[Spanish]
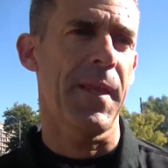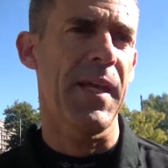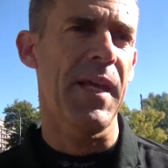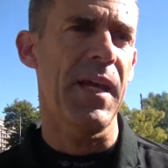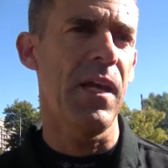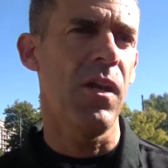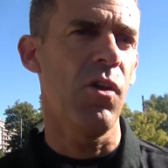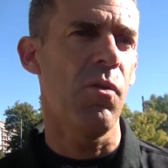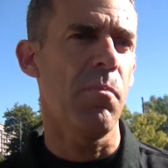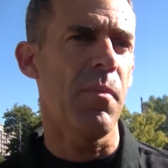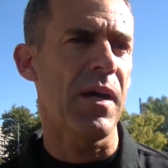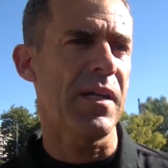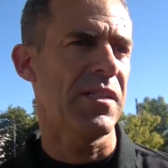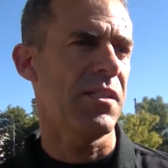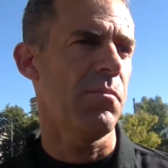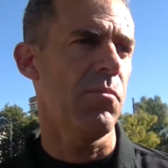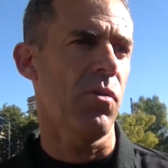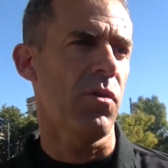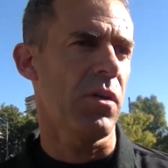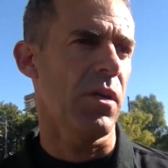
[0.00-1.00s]
que es lo
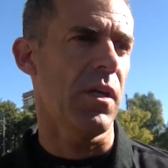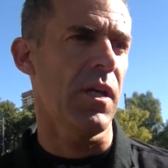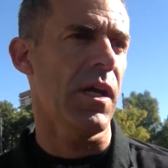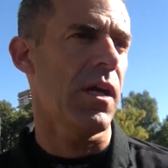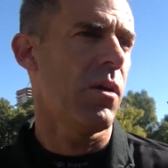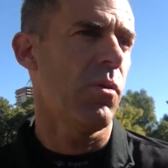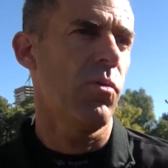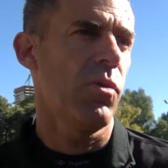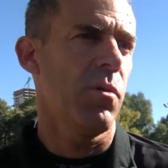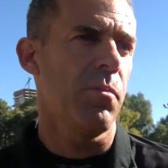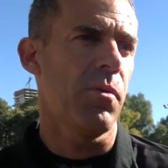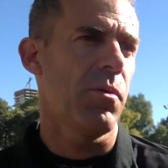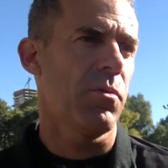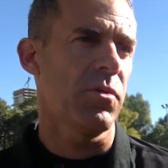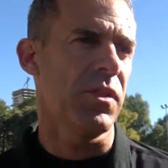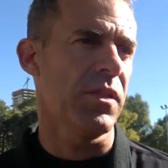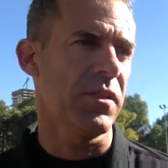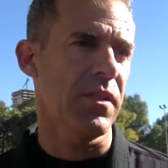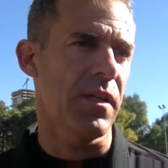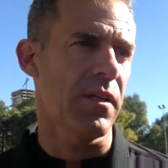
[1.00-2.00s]
máximo que cada uno
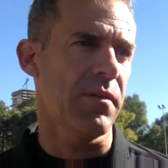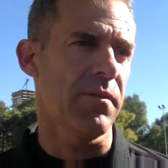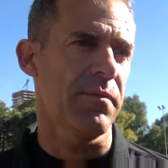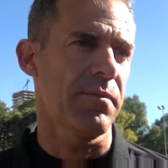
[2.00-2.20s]
podemos hacer.